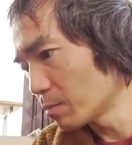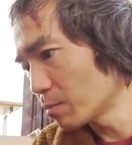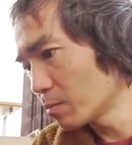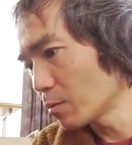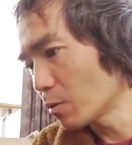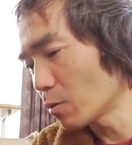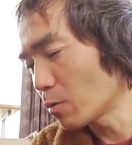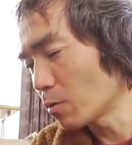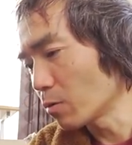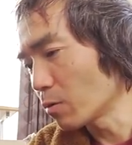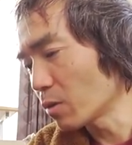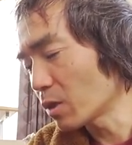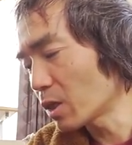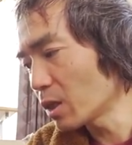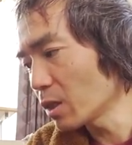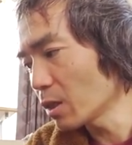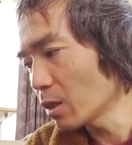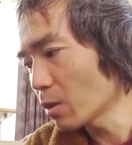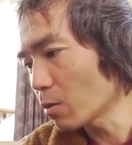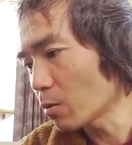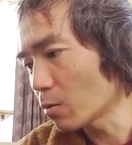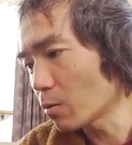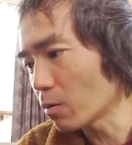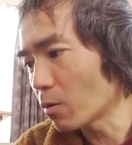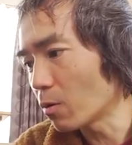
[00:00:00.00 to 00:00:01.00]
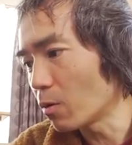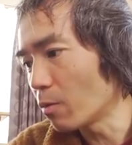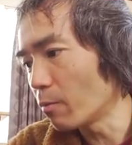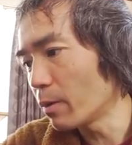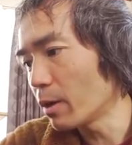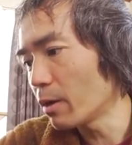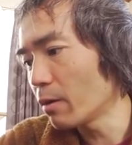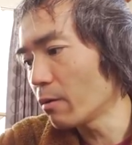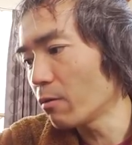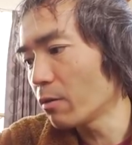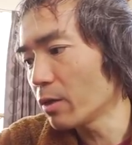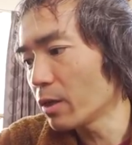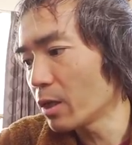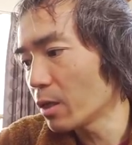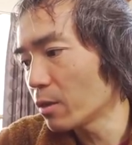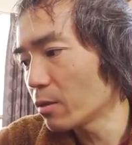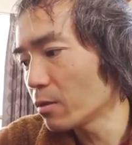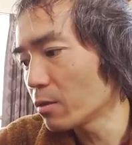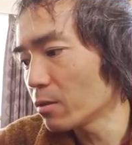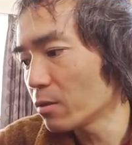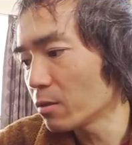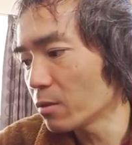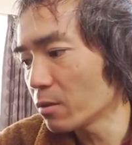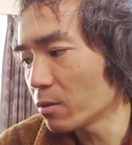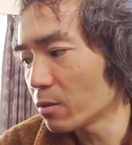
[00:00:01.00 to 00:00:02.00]
もうこのきな粉とごまを入れ
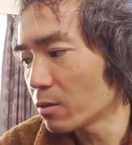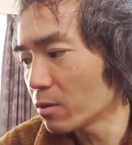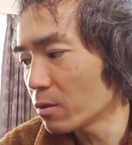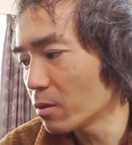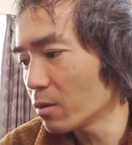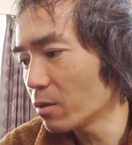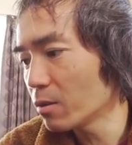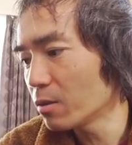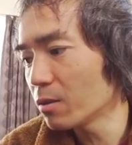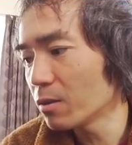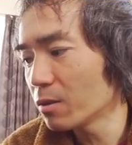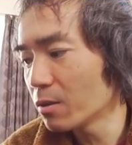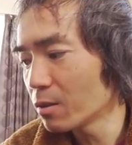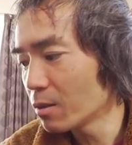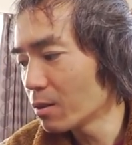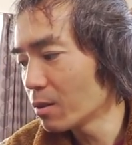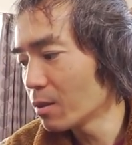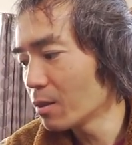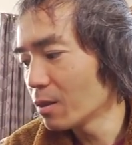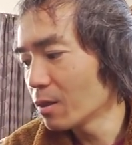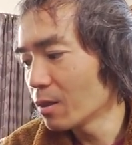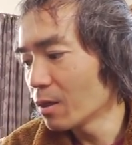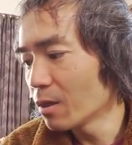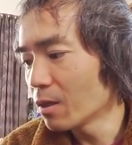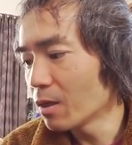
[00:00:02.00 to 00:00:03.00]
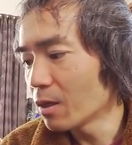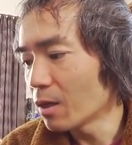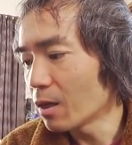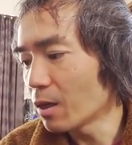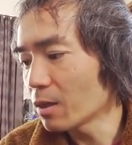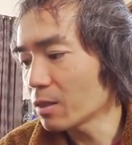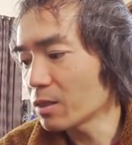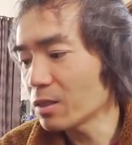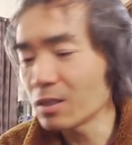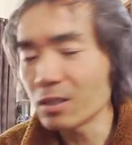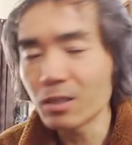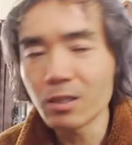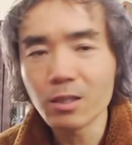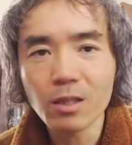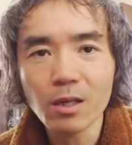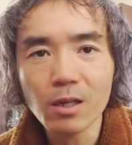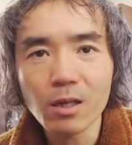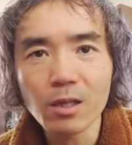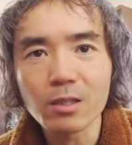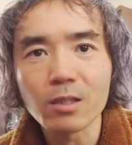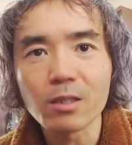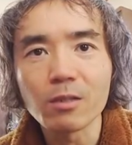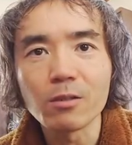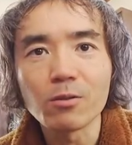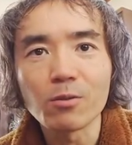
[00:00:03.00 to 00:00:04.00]
る味に慣
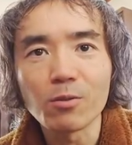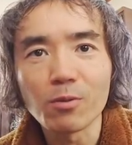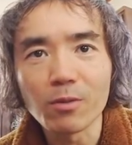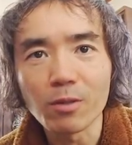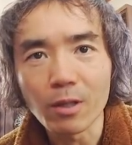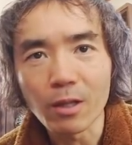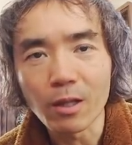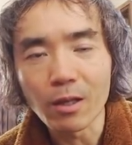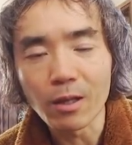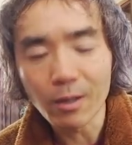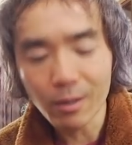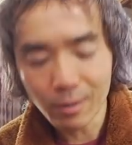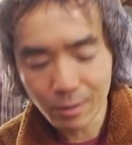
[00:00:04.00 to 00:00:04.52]
れちゃうとね